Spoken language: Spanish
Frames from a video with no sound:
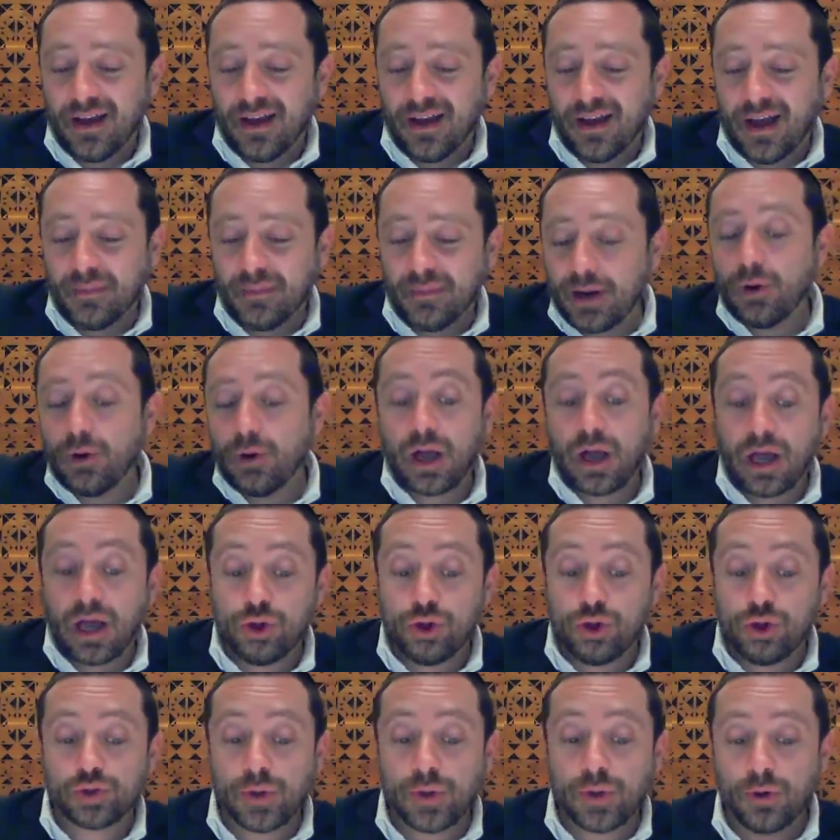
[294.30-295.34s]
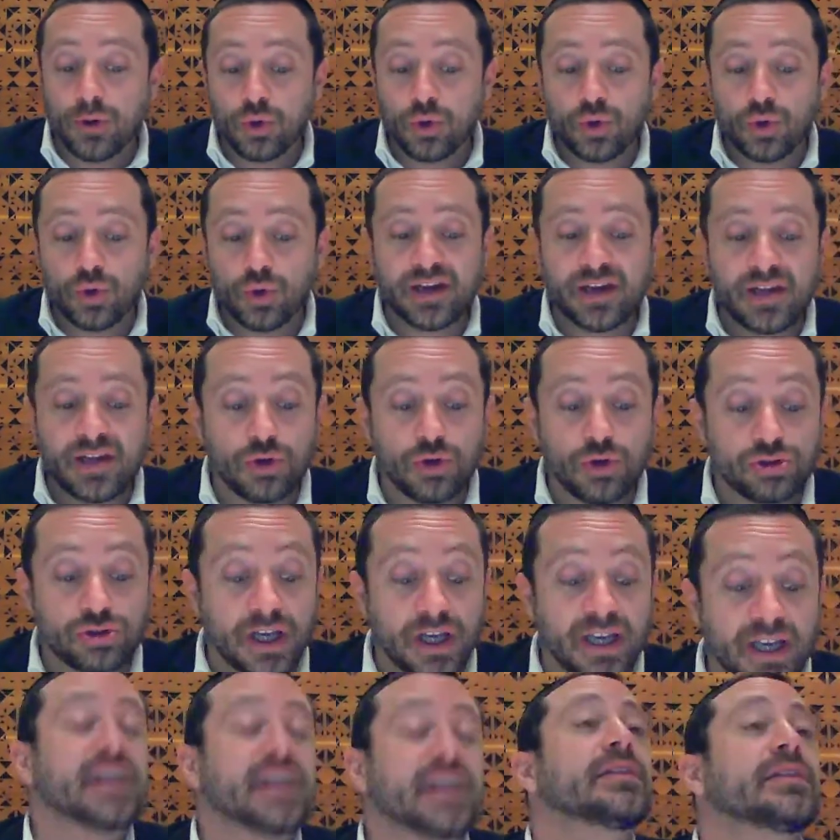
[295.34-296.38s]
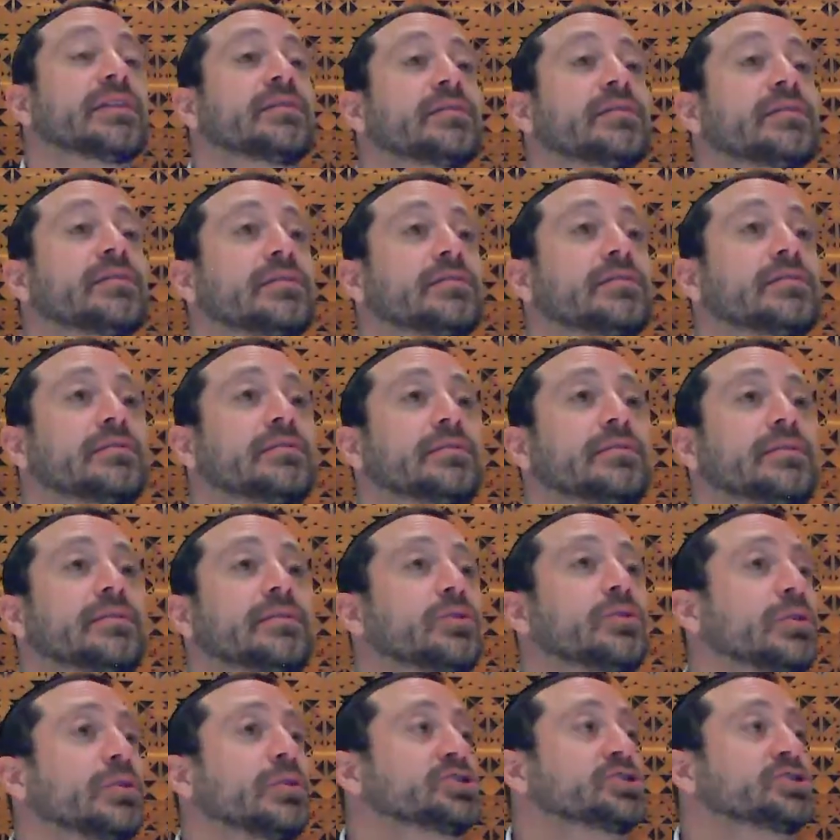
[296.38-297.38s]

Amarlo a Kadosh Barujú, a Nio Dijo